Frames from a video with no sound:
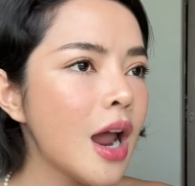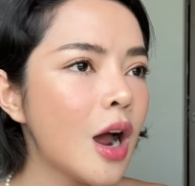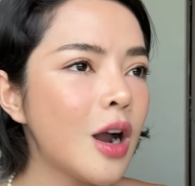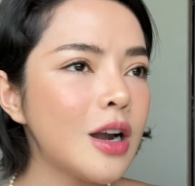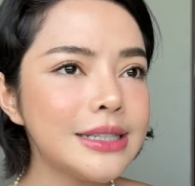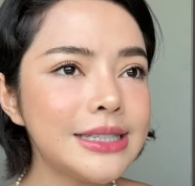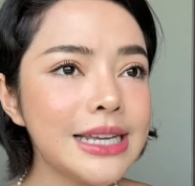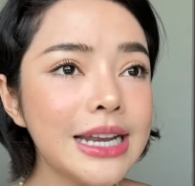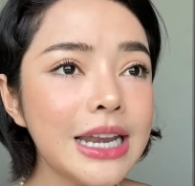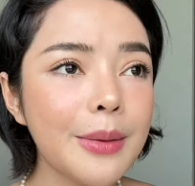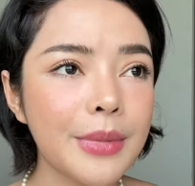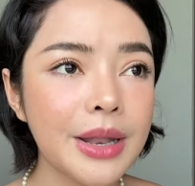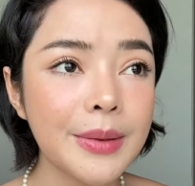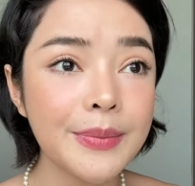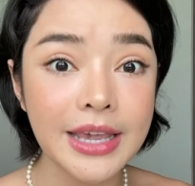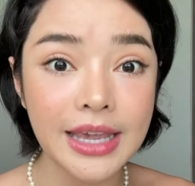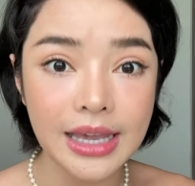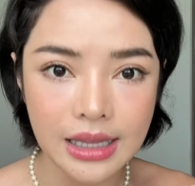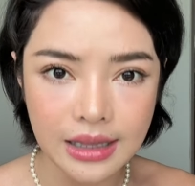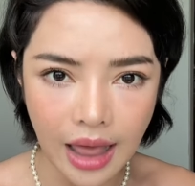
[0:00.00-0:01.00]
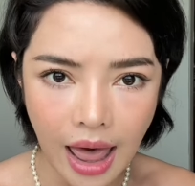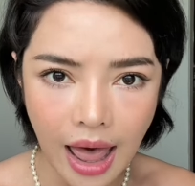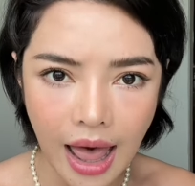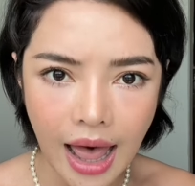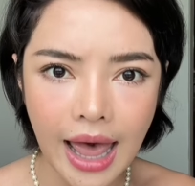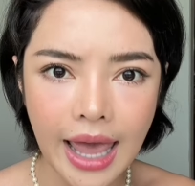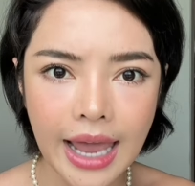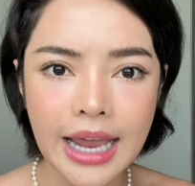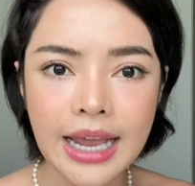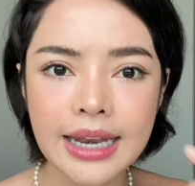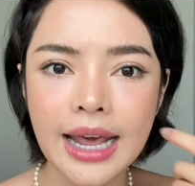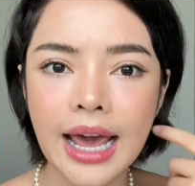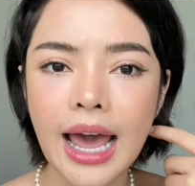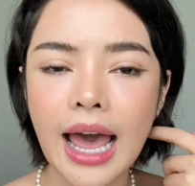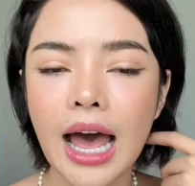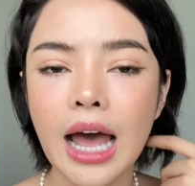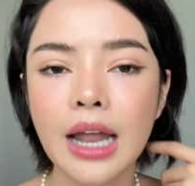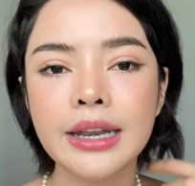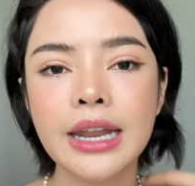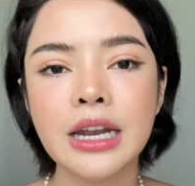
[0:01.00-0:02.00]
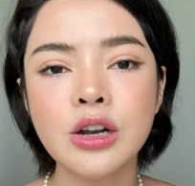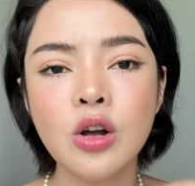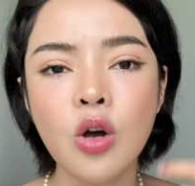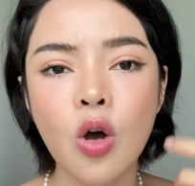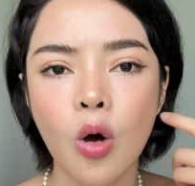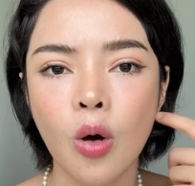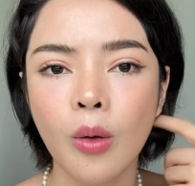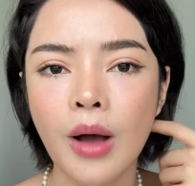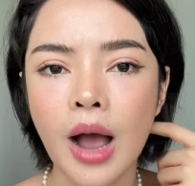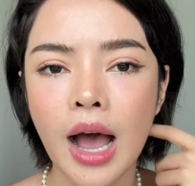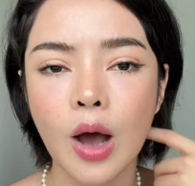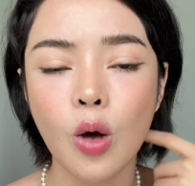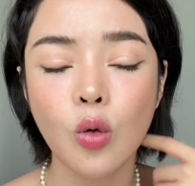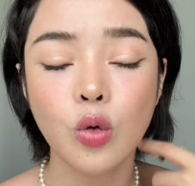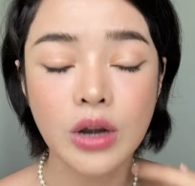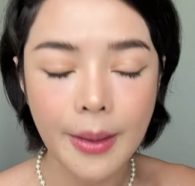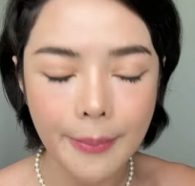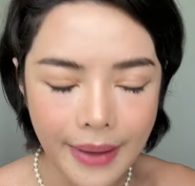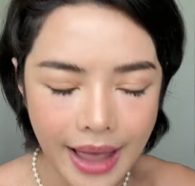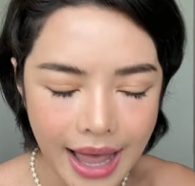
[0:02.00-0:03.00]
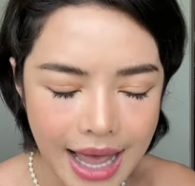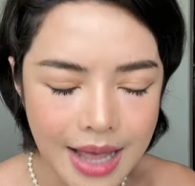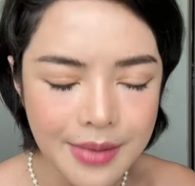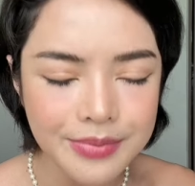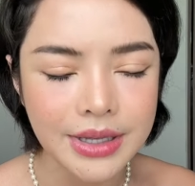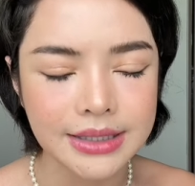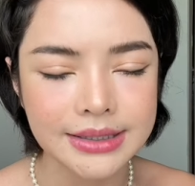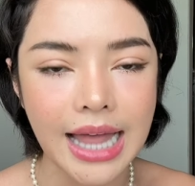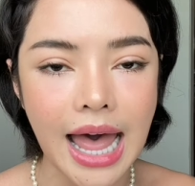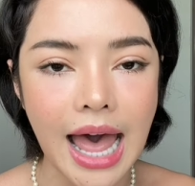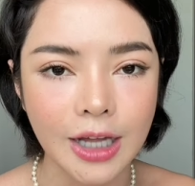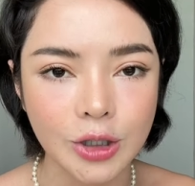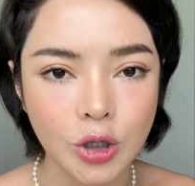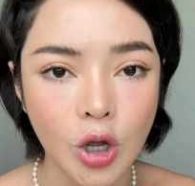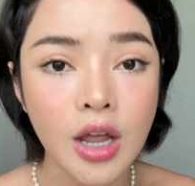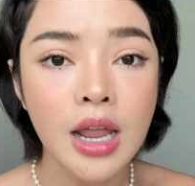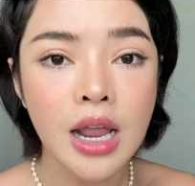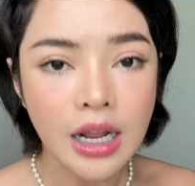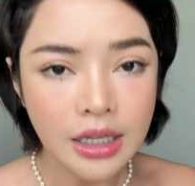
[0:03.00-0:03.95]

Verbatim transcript: คอลลาเจนเนี่ยมันมีกี่ไทป์นะคะ ในเรื่องของอคุณภาพต่างๆเนาะ